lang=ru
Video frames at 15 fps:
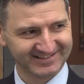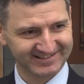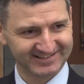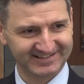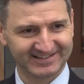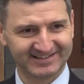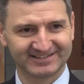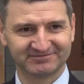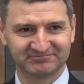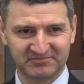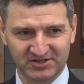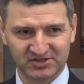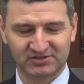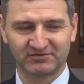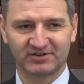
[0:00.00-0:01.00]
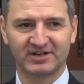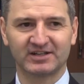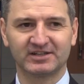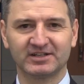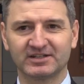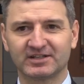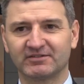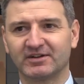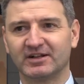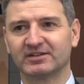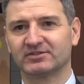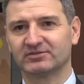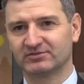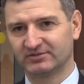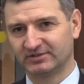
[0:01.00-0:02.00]
Э, меньше выходных давал,
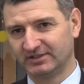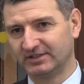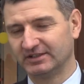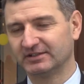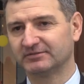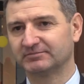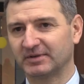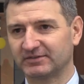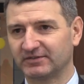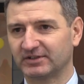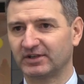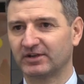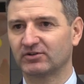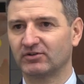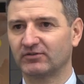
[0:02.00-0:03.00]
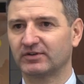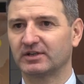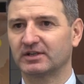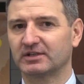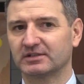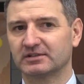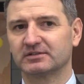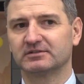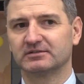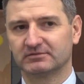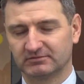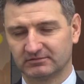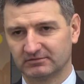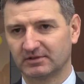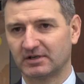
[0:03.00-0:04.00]
но и по две тренировки
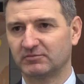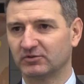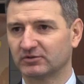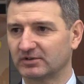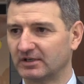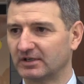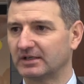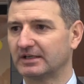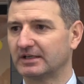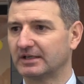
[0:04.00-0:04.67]
работали.